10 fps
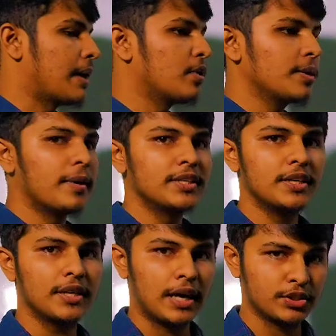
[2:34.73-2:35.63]
সামরিক
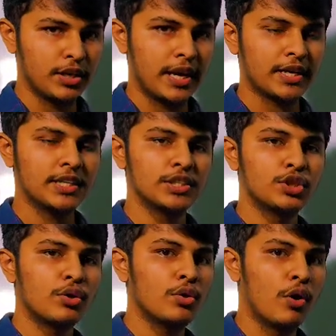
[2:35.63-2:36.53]
বাজেট আসলে একটা দেশের
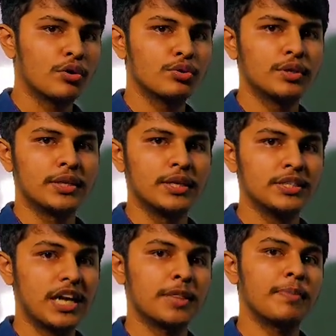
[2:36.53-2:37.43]
যখন অর্থনীতি
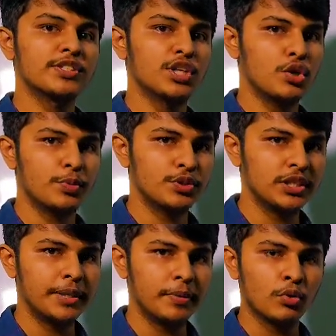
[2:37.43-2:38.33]
সাত পার্সেন্টের উপর
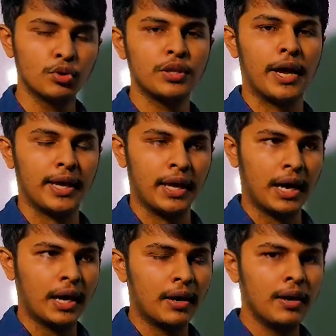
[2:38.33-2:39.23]
জিডিপি গ্রোথ থাকে
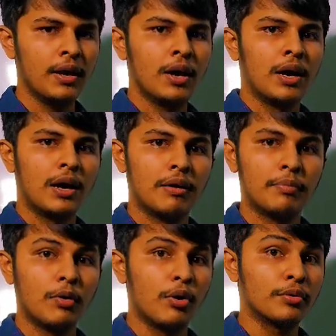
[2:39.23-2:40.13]
আর
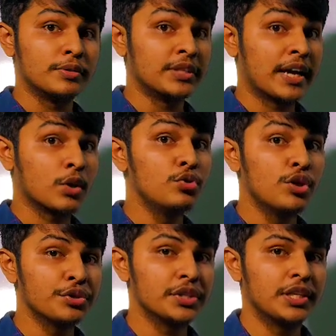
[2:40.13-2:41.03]
একটা
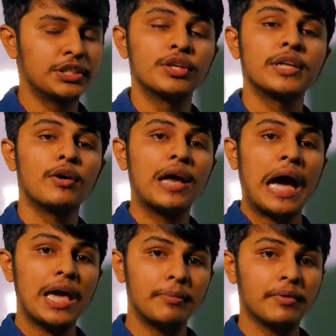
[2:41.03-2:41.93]
উন্নয়নশীল দেশ হয় তাহলে
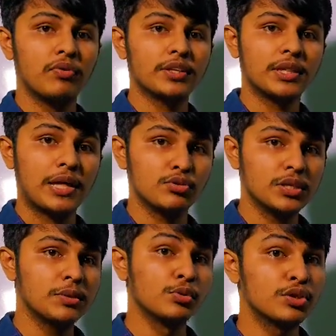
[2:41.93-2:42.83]
আইএমএফ অর্থাৎ
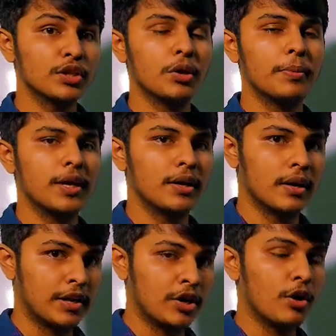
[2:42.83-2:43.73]
আন্তর্জাতিক মুদ্রা তহবিলের
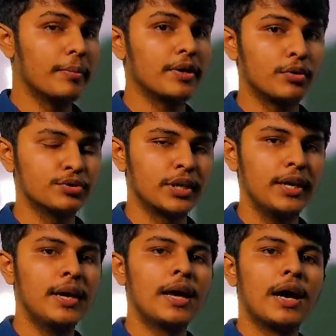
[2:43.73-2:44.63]
রিকোয়ারমেন্ট অনুযায়ী